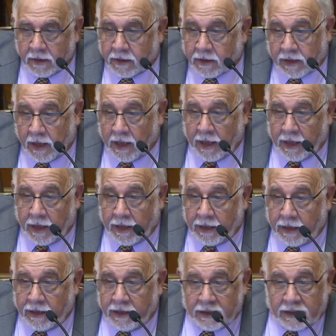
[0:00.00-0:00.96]
que
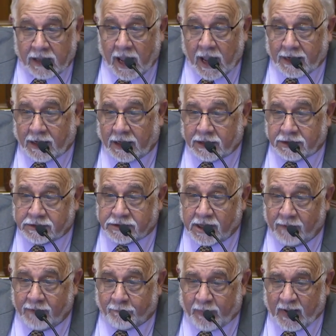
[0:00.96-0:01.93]
y gana
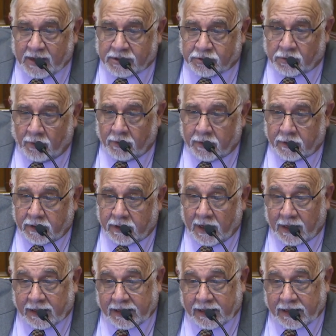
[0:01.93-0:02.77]
100 pesos que el